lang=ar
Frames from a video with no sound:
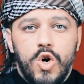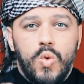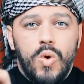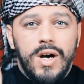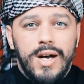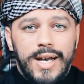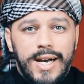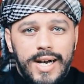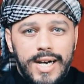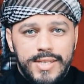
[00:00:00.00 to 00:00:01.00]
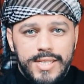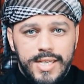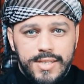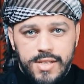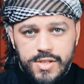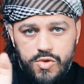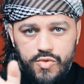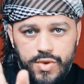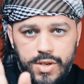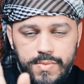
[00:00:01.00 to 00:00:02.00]
وهذه
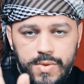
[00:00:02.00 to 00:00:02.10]
التصرفات